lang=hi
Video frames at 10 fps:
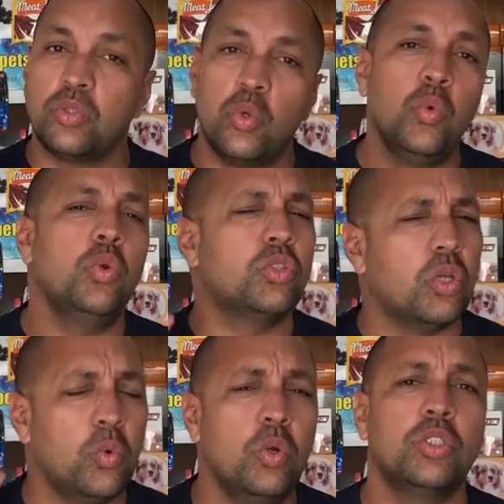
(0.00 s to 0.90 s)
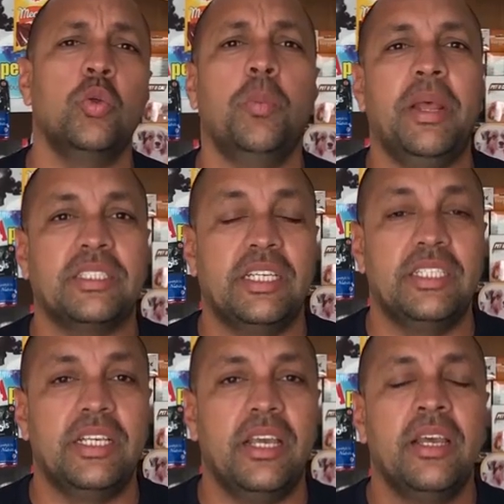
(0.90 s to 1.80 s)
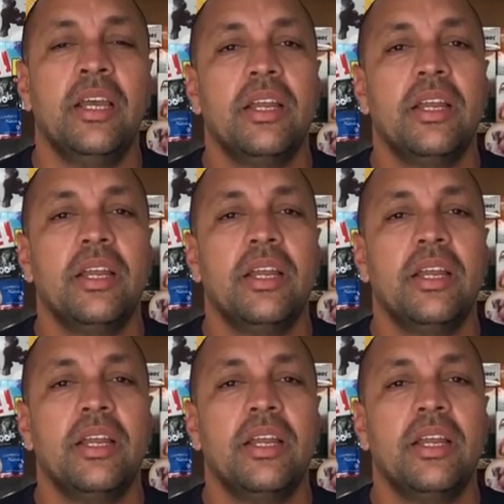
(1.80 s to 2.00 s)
ज़रूर ज़रूर ज़रूर प्रेस कीजिए